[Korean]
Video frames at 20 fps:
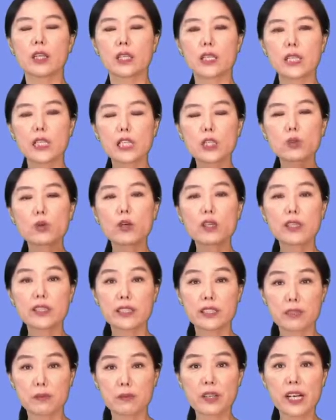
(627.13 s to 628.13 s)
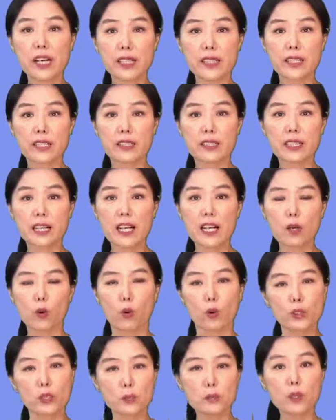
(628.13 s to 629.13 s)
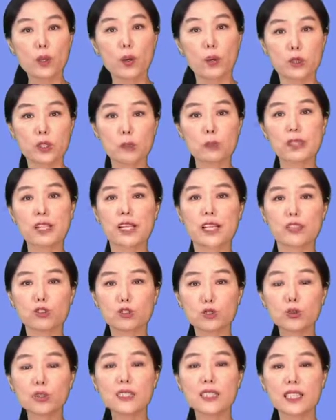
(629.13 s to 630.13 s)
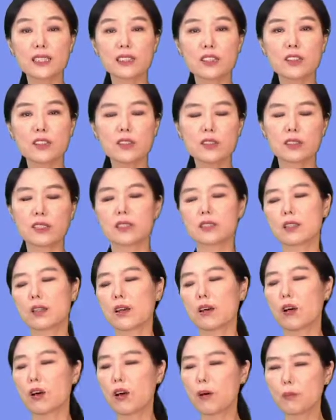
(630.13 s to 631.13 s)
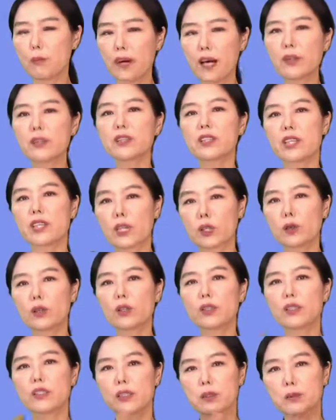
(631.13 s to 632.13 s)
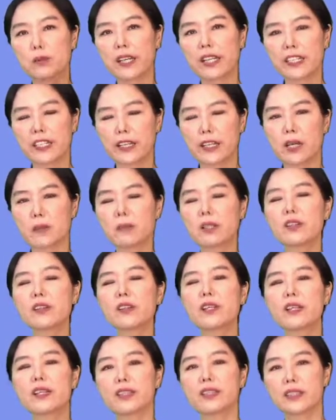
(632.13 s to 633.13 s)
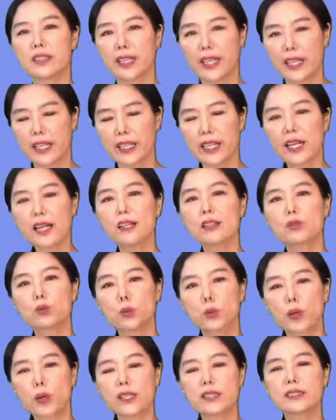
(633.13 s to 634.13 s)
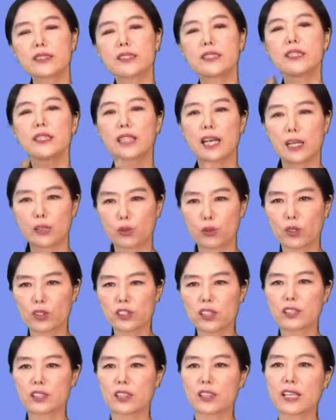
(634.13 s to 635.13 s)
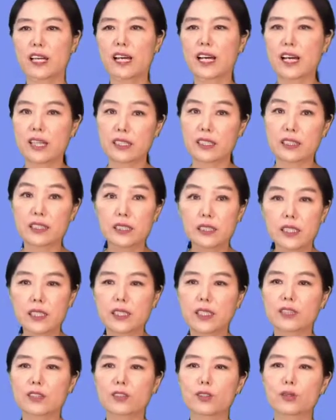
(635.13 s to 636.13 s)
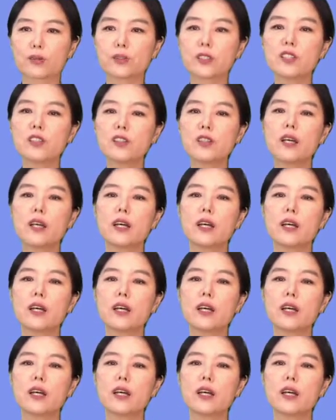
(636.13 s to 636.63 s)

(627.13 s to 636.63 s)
equally divided가 50 대 50이라는 숫자죠. 그래서 about equally divided라면 대략 똑같이 나누어져 있었다 이렇게 읽게 되는 거고요.